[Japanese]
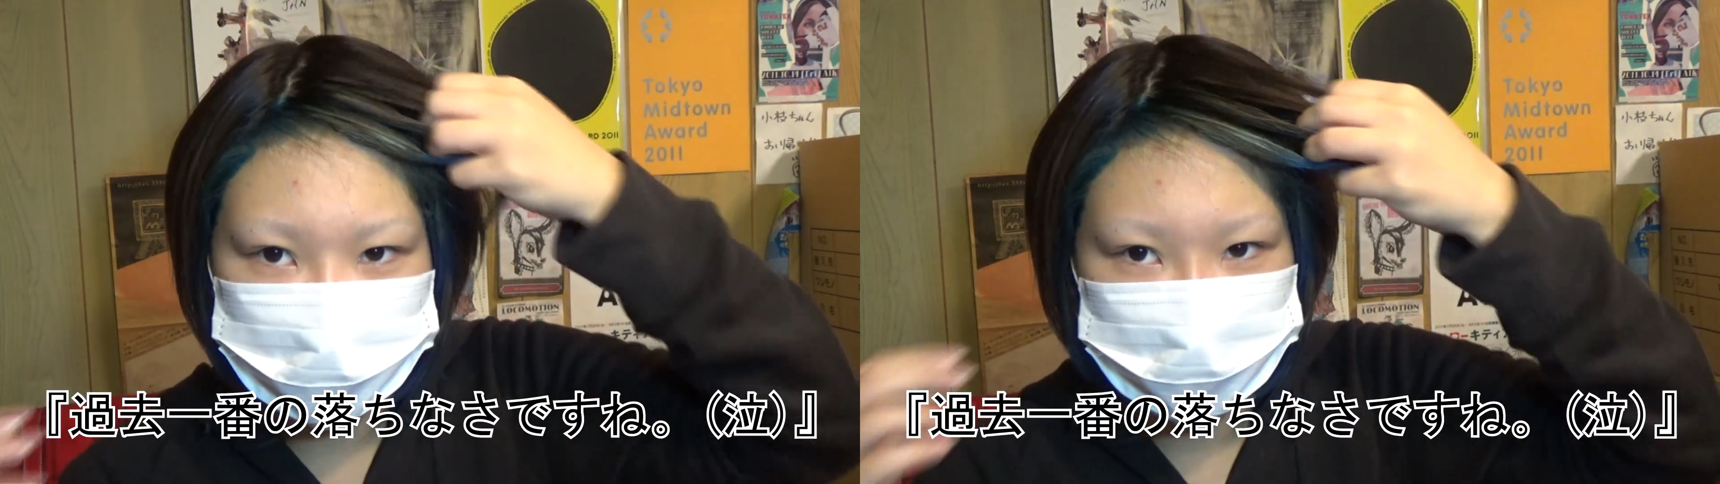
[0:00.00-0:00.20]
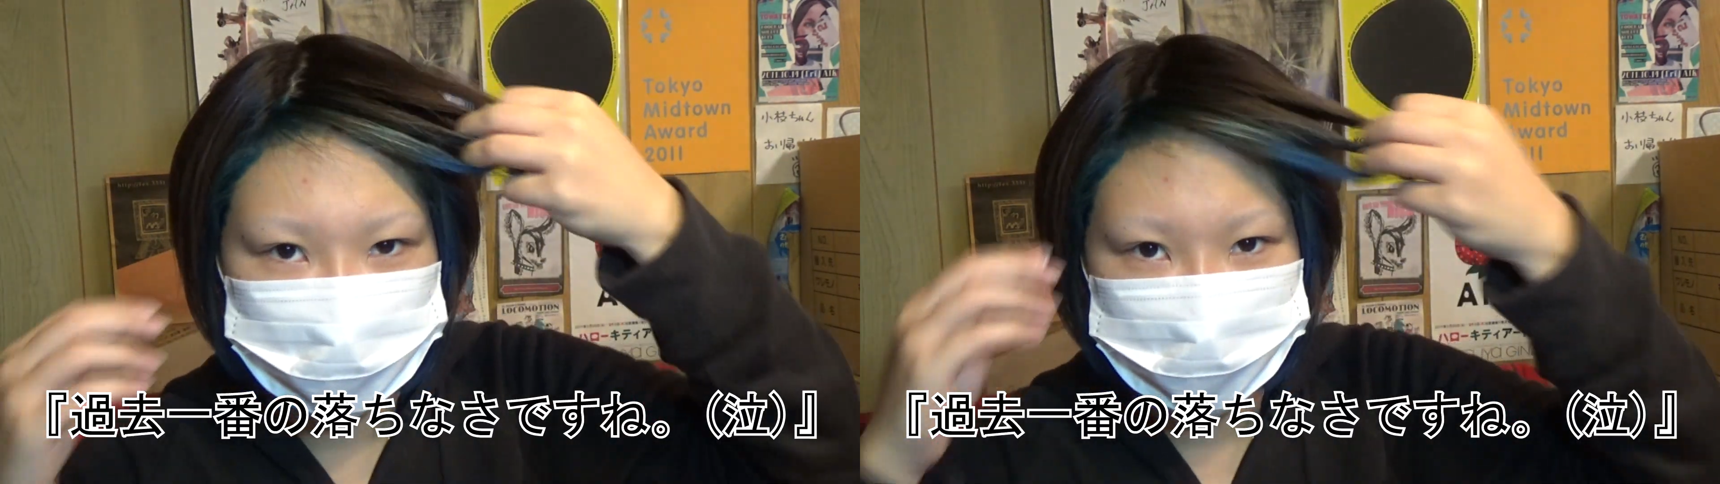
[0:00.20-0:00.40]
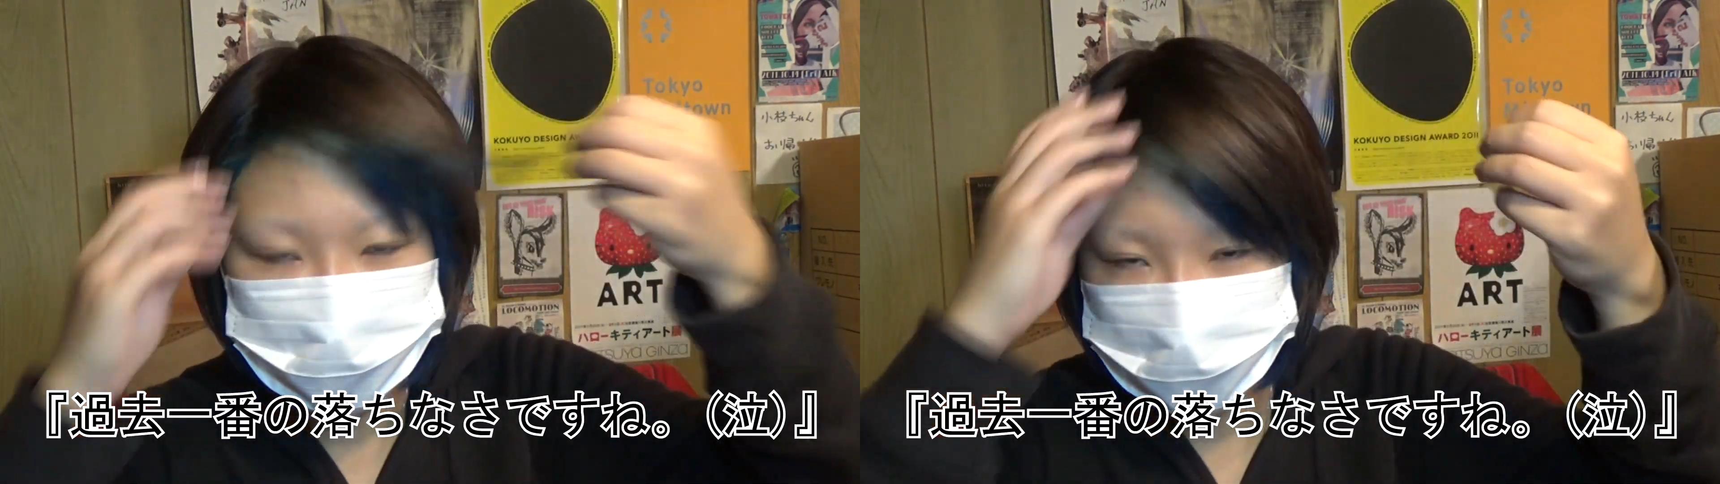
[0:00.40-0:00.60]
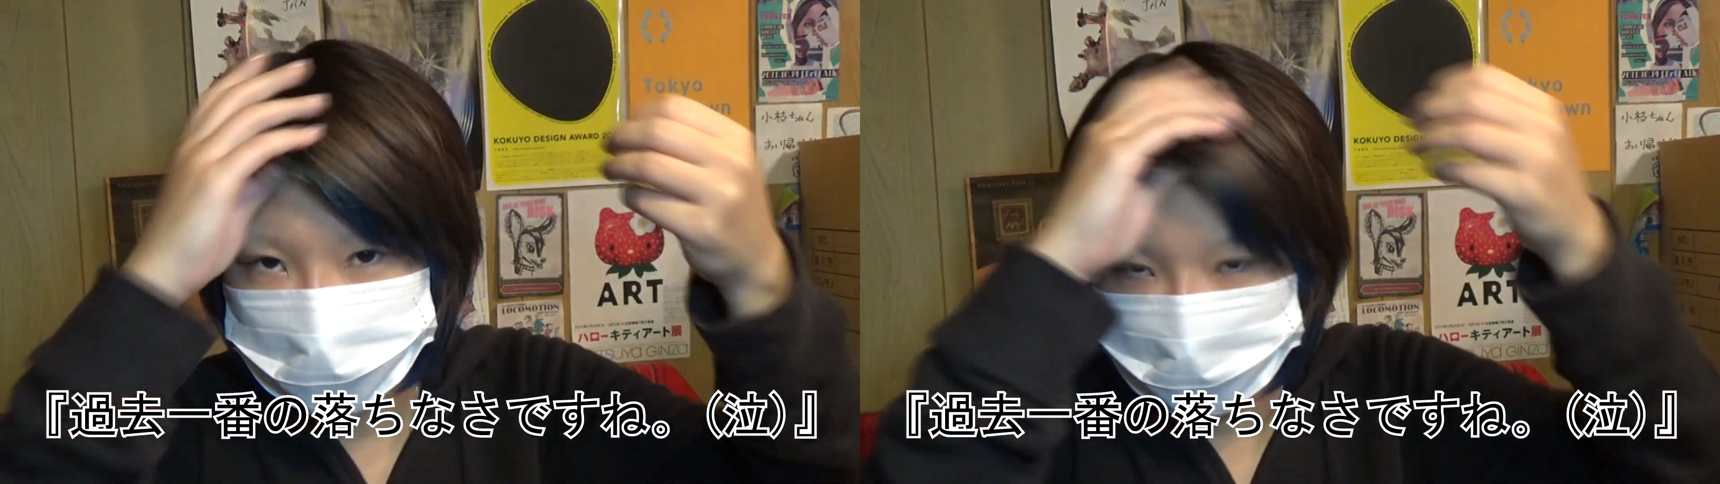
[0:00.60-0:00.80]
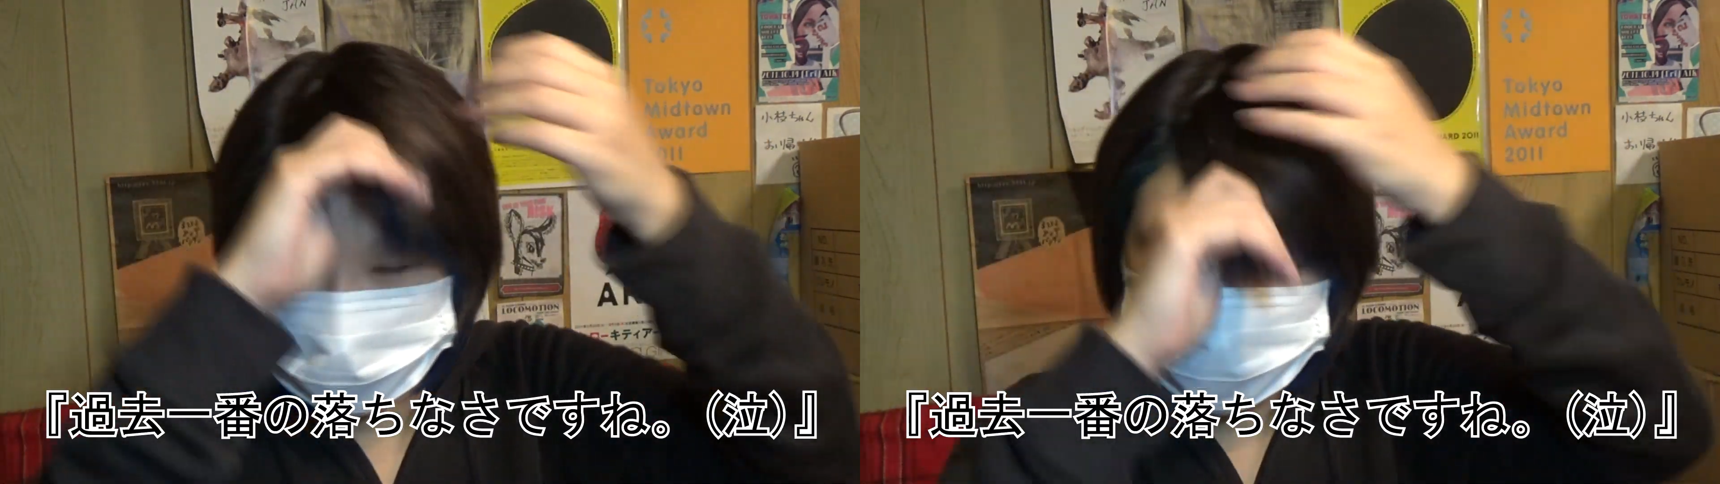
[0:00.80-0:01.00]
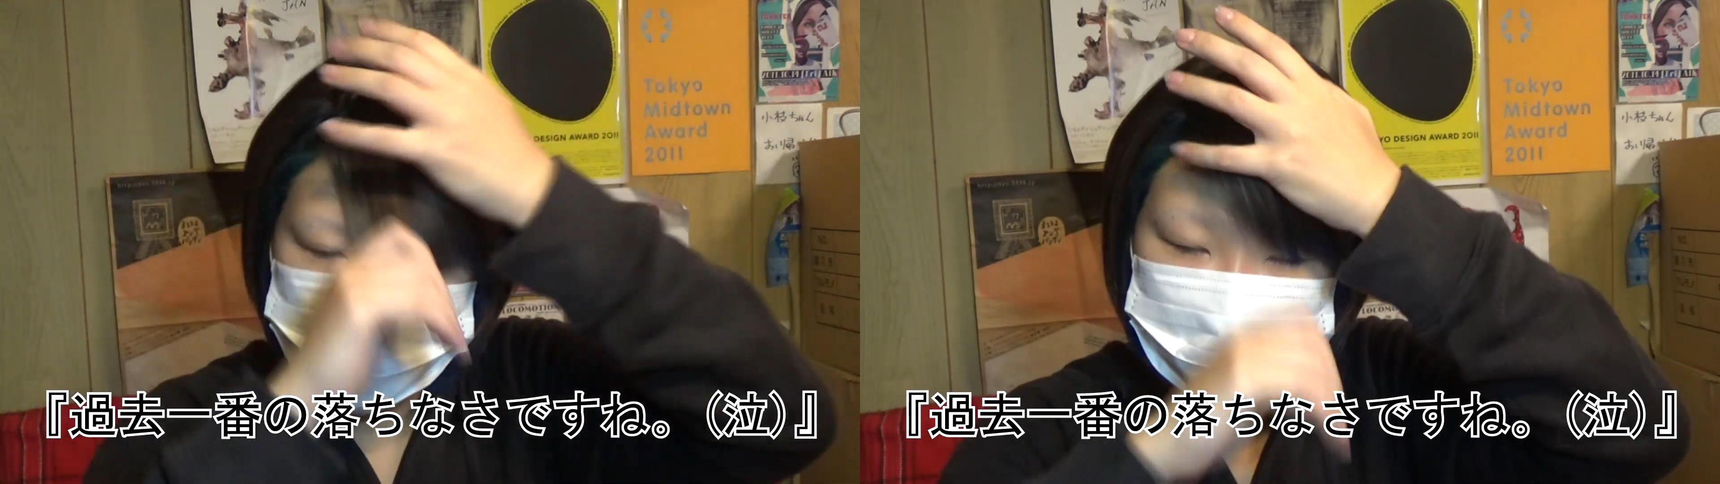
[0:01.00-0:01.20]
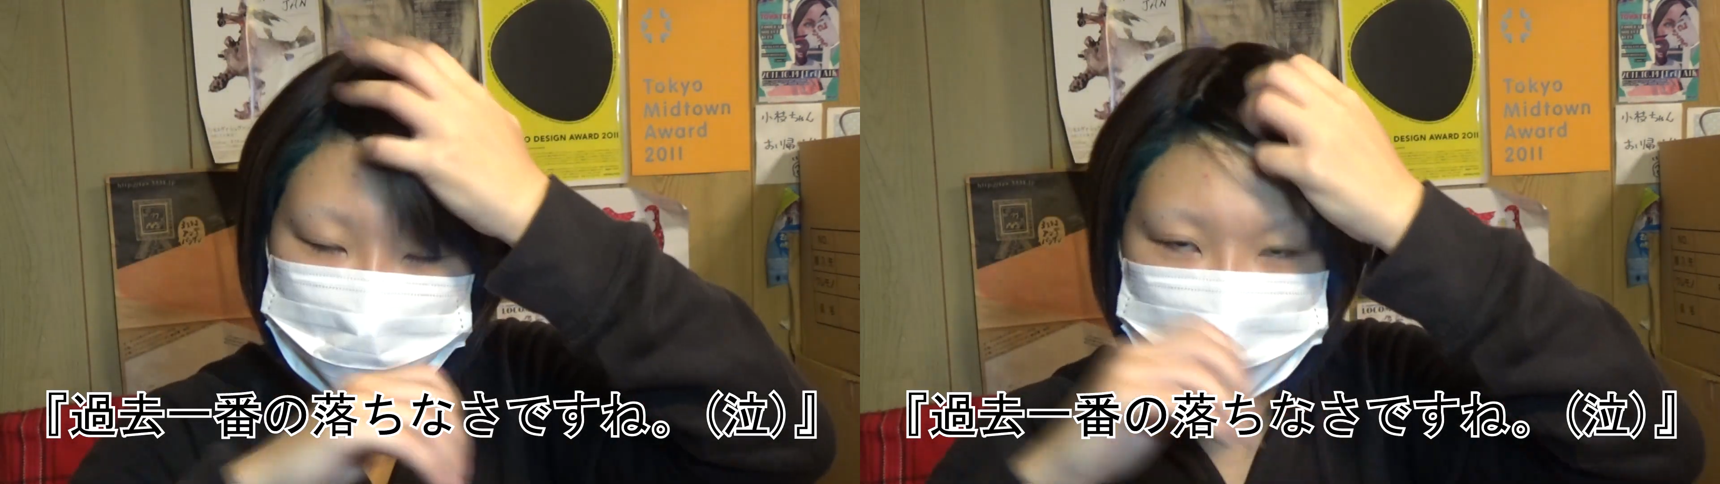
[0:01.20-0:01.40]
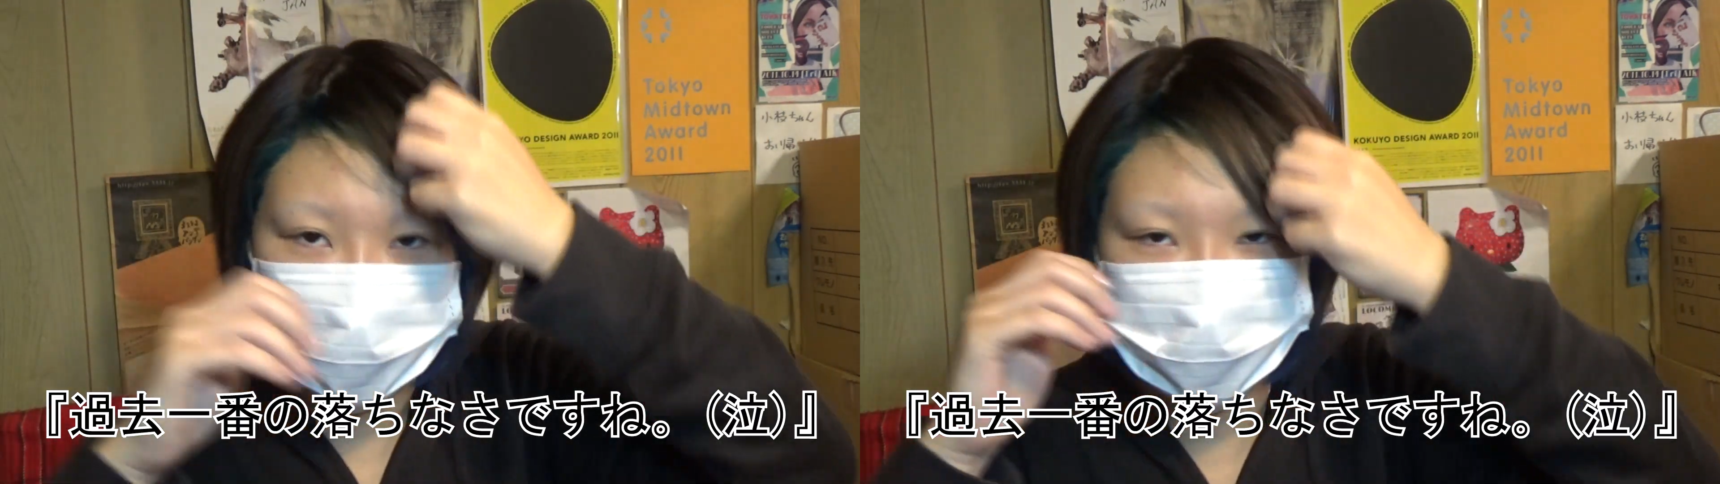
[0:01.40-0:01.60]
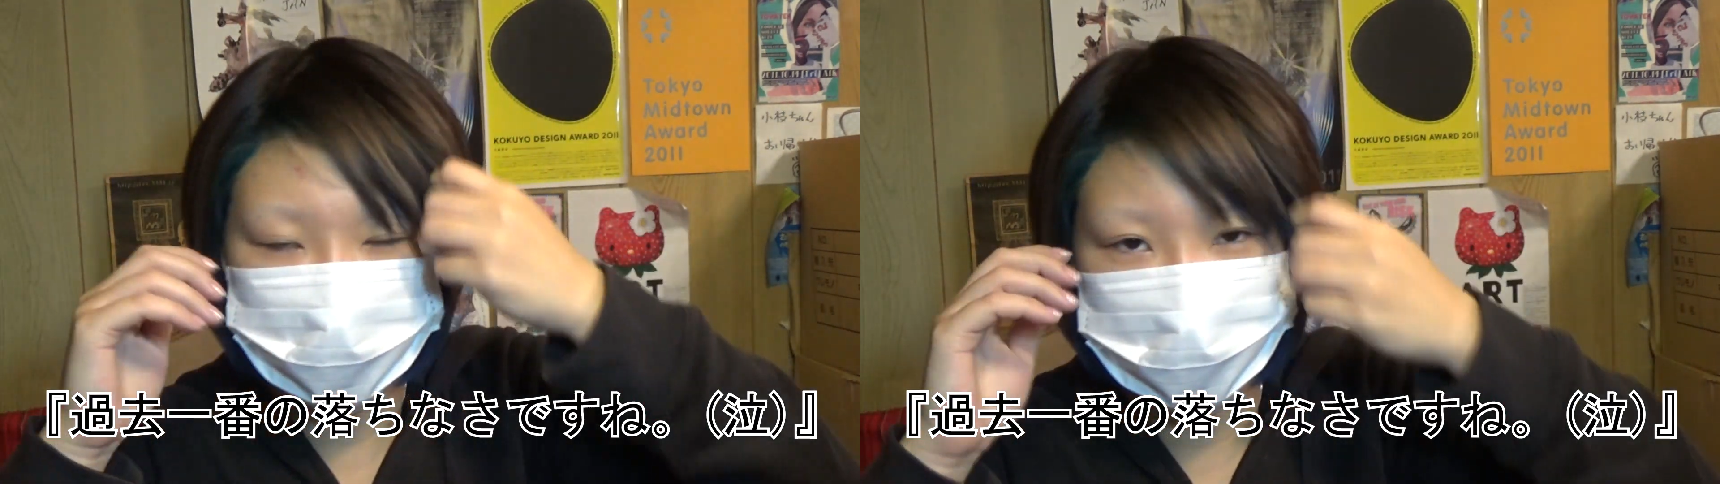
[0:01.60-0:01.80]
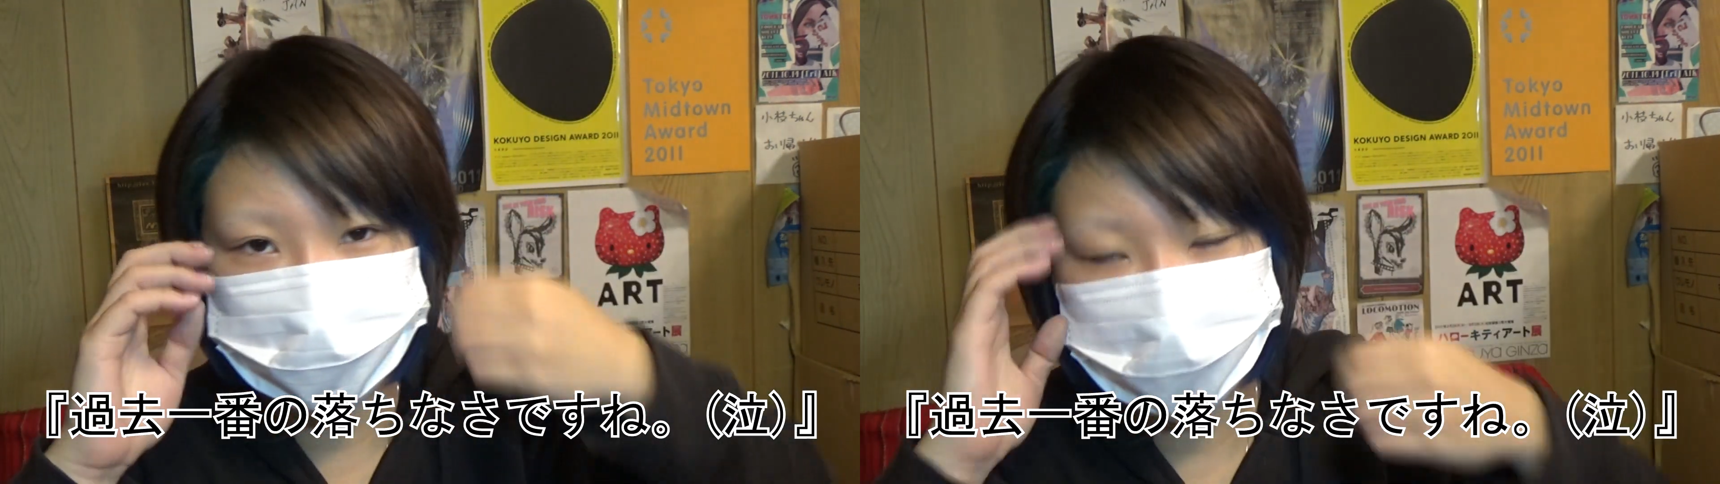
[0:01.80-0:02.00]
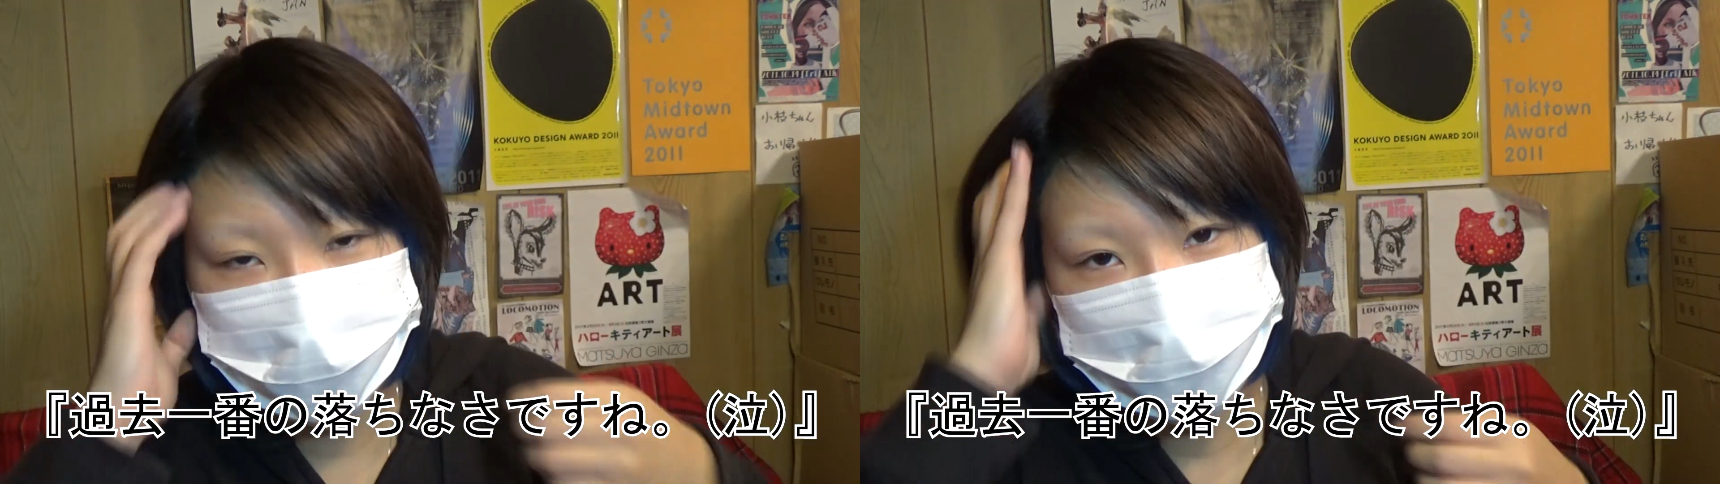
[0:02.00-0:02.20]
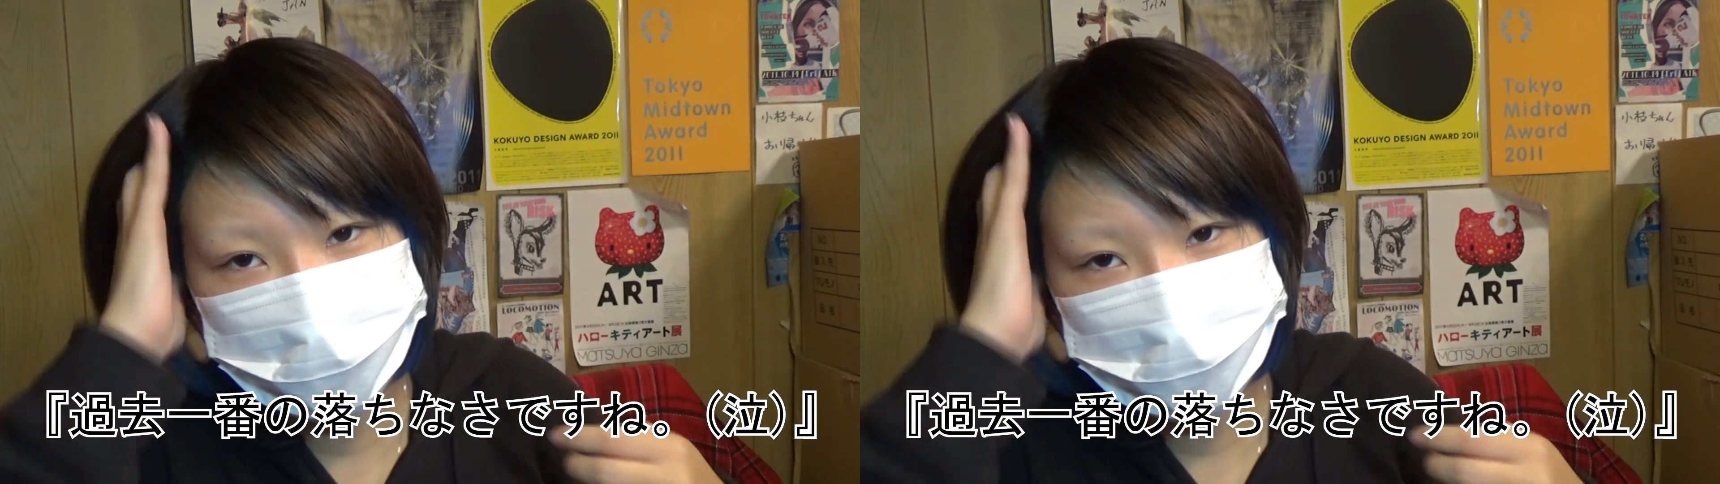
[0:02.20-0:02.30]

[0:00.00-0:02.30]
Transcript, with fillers: の落ちなさですね